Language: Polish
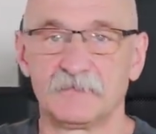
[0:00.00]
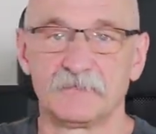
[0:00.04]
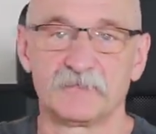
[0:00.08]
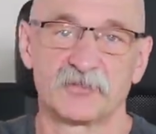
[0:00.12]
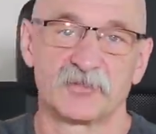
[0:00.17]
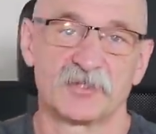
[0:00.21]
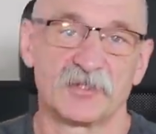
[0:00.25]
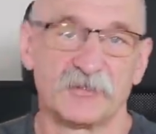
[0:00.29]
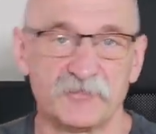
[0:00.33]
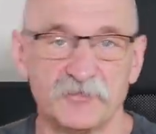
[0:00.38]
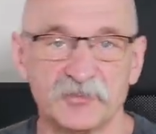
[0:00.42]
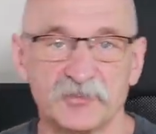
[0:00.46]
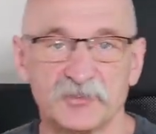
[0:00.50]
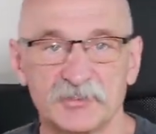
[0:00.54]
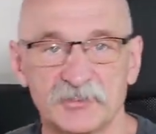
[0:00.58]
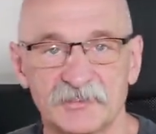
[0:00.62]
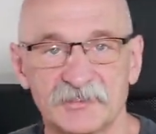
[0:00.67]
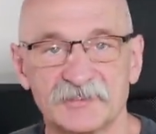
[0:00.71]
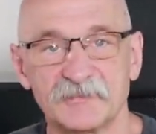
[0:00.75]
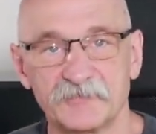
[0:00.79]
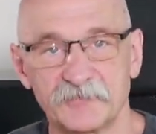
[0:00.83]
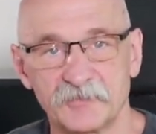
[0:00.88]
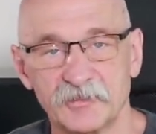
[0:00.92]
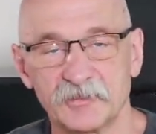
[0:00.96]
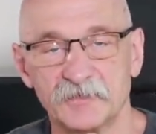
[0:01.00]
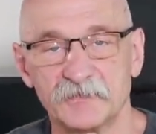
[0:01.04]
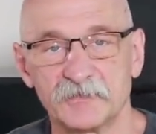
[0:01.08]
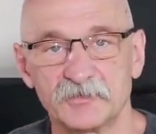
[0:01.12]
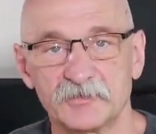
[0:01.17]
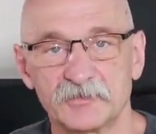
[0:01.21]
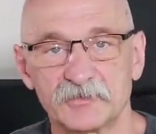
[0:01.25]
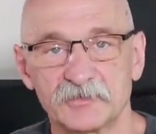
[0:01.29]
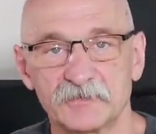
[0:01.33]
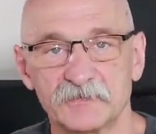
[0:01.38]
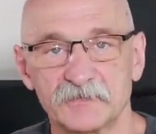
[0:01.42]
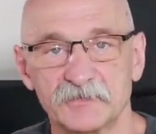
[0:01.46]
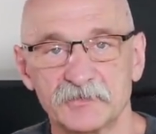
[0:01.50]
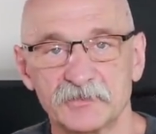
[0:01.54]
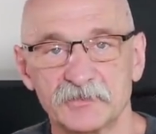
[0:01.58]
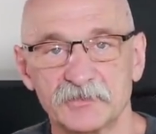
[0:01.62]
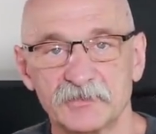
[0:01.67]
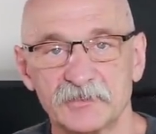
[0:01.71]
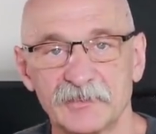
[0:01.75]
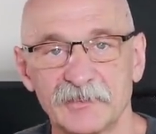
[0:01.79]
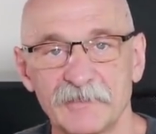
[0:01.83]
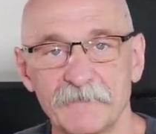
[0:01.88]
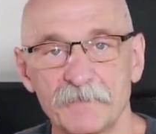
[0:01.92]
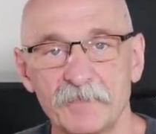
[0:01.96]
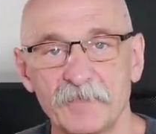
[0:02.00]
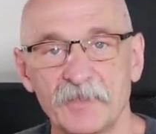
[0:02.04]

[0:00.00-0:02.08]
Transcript: fotograficzny, cyfrowy oczywiście,